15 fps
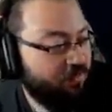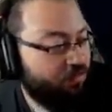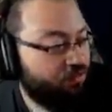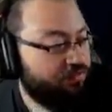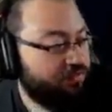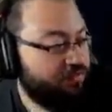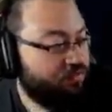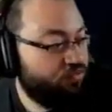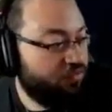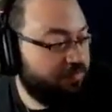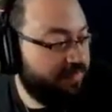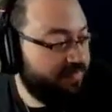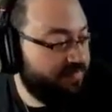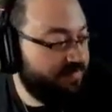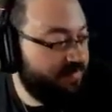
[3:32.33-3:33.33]
Onda da
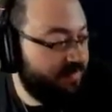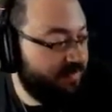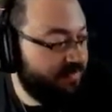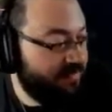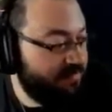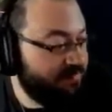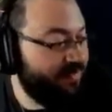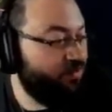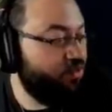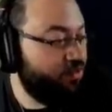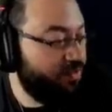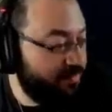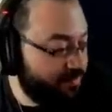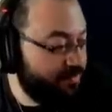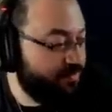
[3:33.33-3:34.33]
toplantılara gittim. Sen
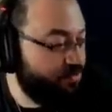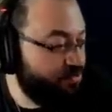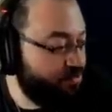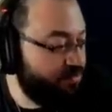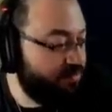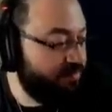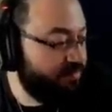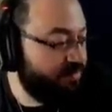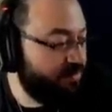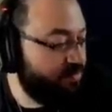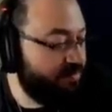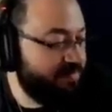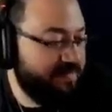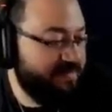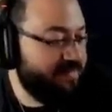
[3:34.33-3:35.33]
orada mı çalışıyorsun amına
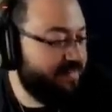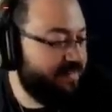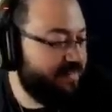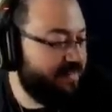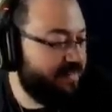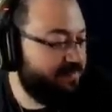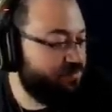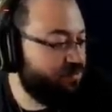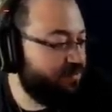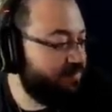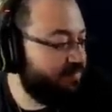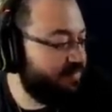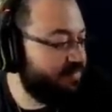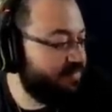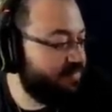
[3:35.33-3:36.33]
koyayım? Nasıl denk gelmiş
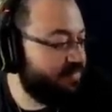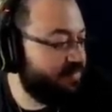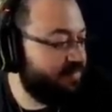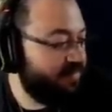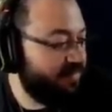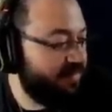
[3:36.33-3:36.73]
olabiliriz ki?